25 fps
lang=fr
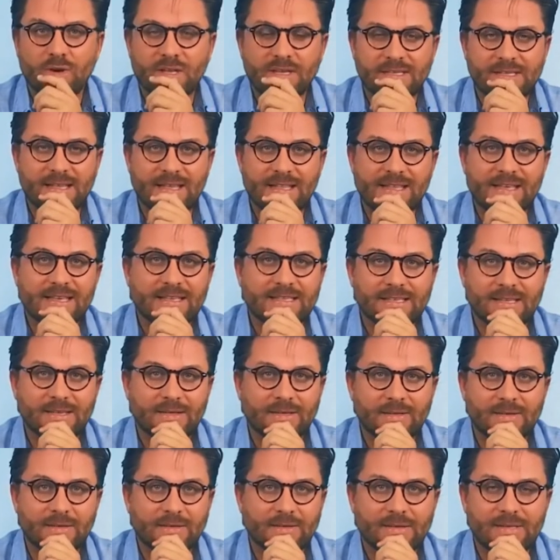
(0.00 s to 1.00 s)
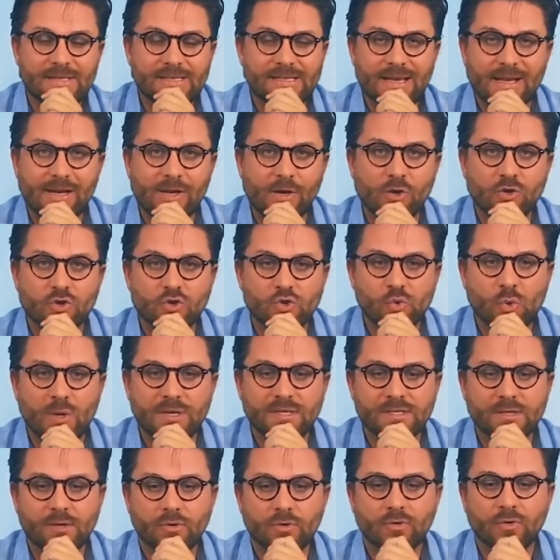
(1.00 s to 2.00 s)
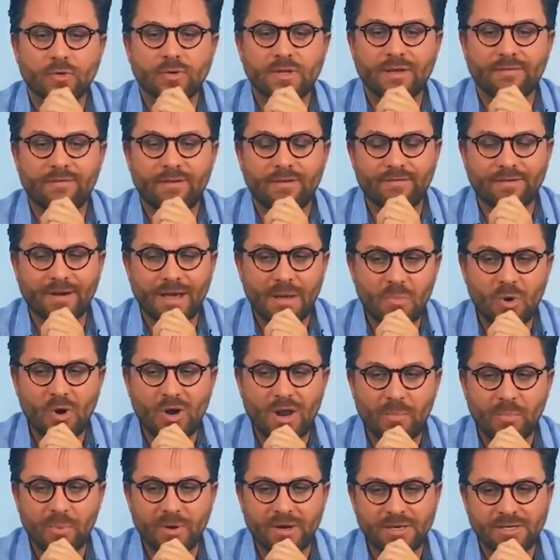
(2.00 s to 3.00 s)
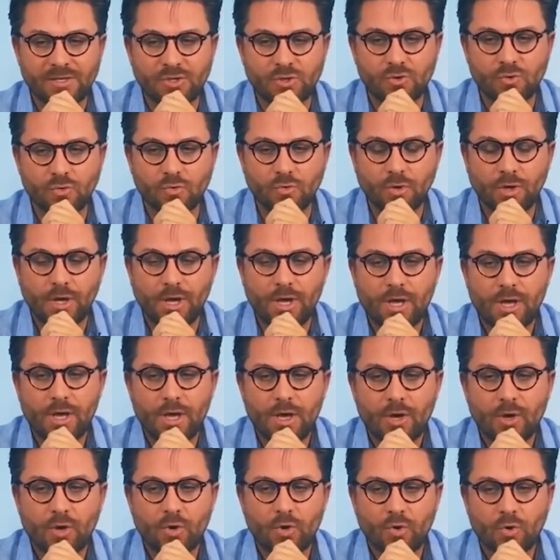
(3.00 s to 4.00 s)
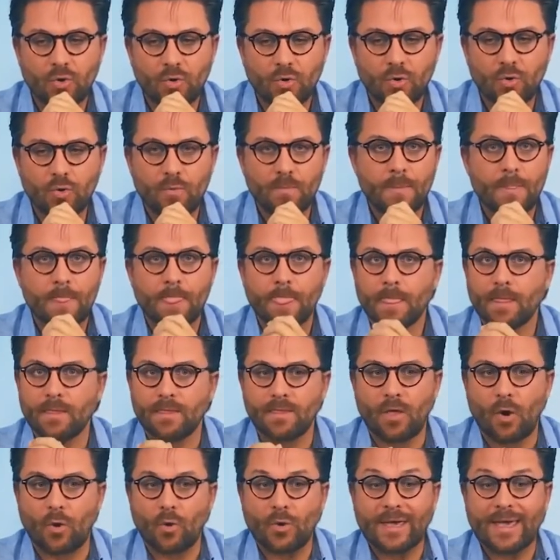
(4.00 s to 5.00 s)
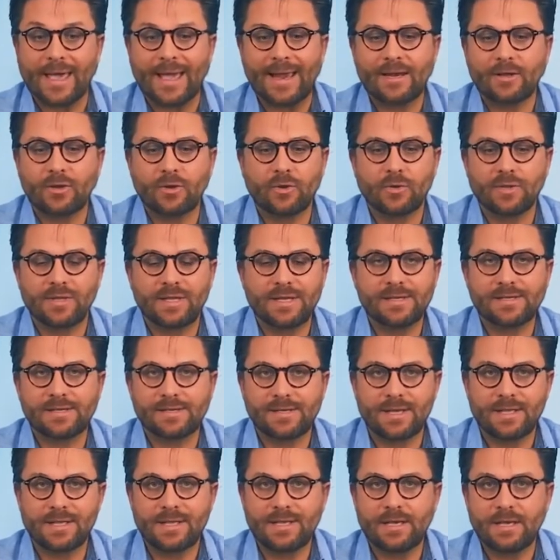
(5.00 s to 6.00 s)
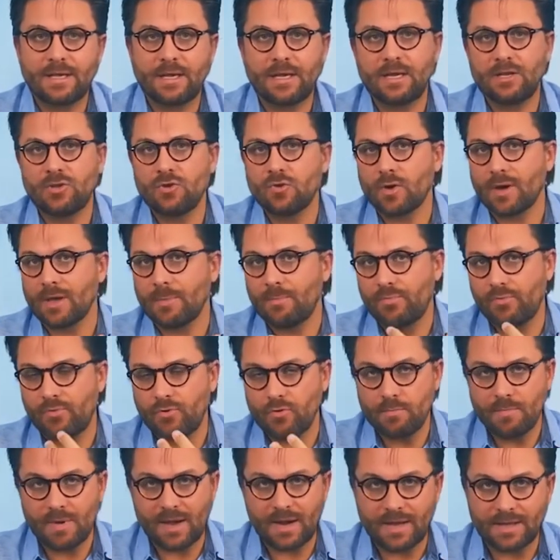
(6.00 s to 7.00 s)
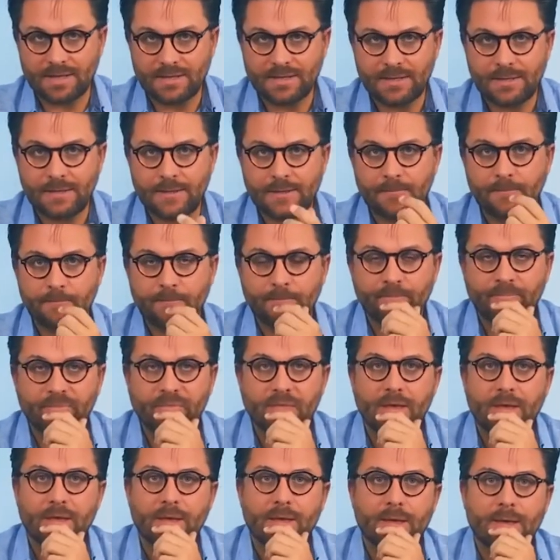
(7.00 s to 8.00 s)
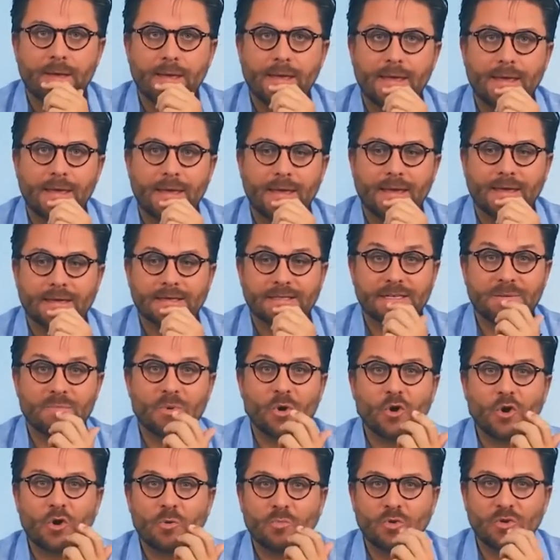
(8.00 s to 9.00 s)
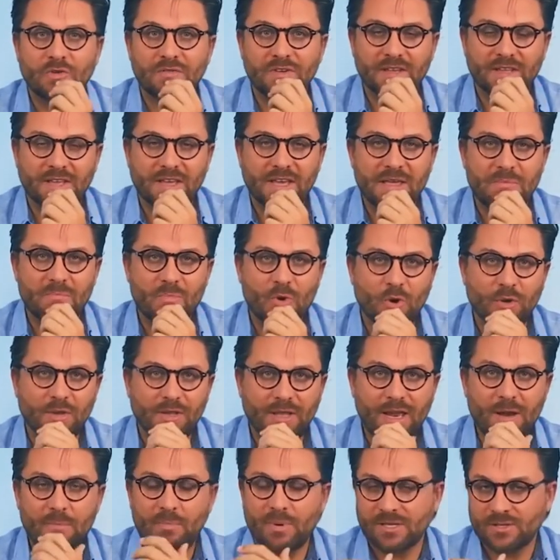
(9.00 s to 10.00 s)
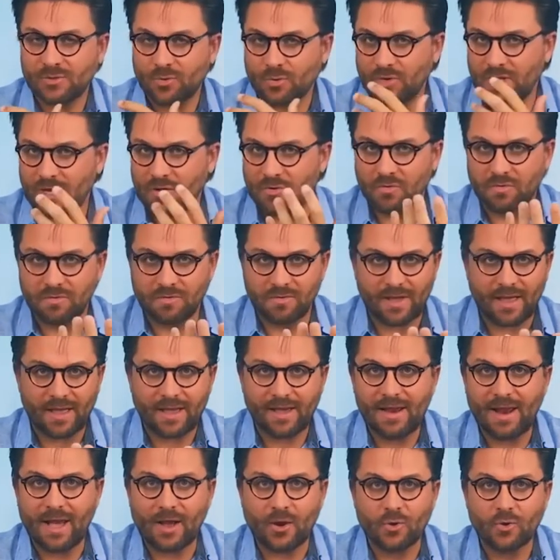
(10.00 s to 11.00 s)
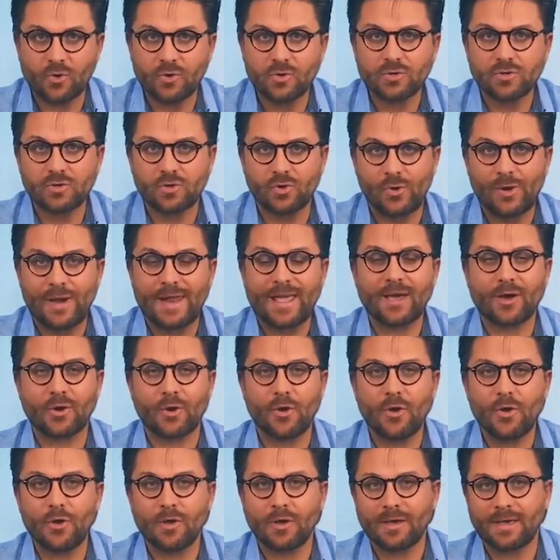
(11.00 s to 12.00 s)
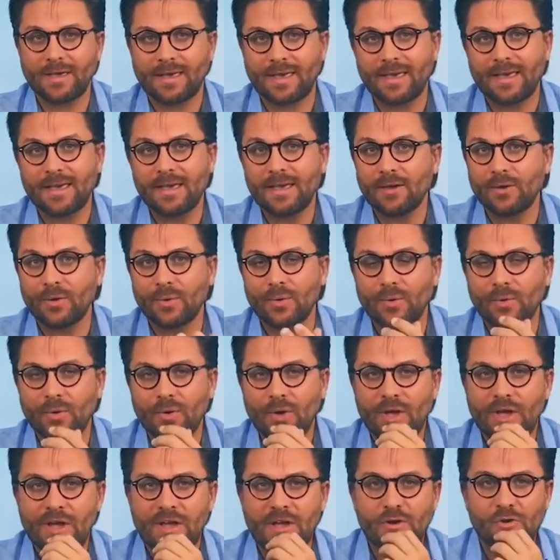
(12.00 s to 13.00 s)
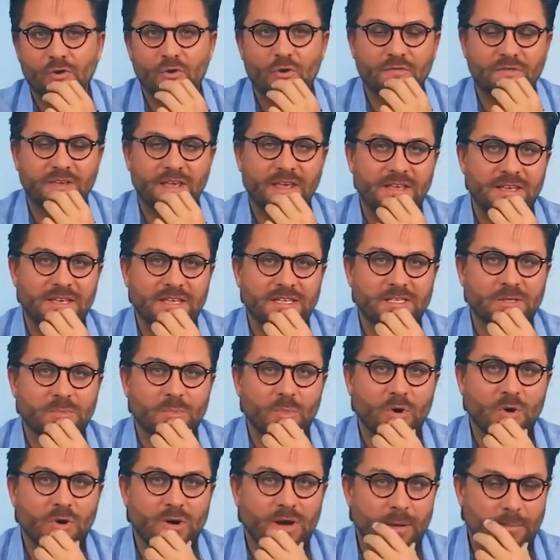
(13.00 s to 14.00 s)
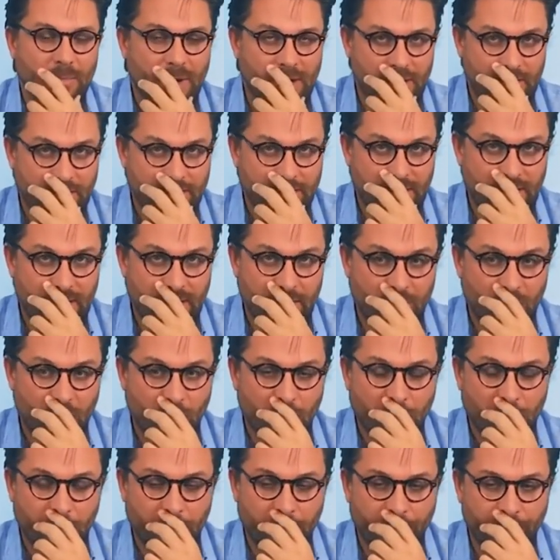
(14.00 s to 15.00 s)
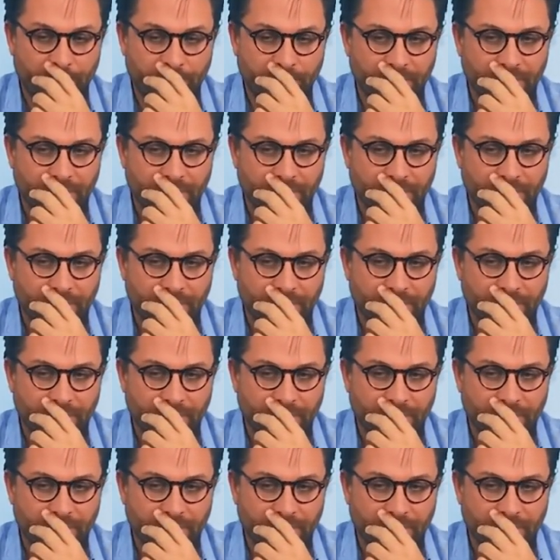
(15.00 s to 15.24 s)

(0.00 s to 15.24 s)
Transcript: dans les années 50-60, euh, on avait vraiment l'impression que dans quelques décennies, il n'y aurait plus de maladie. Et quasiment l'homme deviendrait immortel parce qu'on découvrirait la cause de l'erreur qu'est euh, le vieillissement, la maladie et la mort.